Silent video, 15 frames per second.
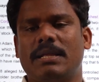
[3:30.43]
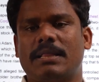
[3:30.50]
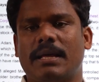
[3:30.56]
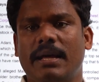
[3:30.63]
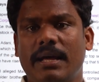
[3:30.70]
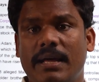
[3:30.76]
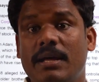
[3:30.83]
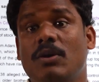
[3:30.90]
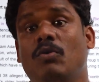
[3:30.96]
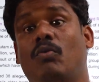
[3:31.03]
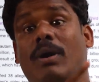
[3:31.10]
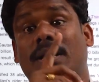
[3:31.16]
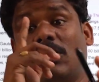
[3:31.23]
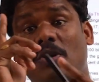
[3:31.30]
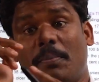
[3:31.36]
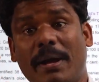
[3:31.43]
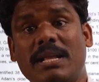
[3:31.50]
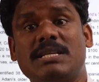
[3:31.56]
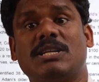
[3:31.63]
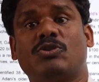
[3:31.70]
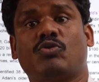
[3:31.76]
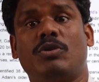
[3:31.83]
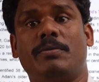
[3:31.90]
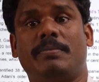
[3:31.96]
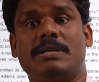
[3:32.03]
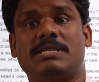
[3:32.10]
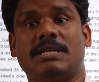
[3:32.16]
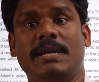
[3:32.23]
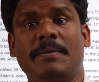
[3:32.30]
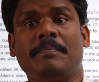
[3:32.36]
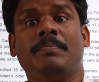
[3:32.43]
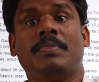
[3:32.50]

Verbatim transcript: అయితే వంద రూపాయల చేత కొనిపించి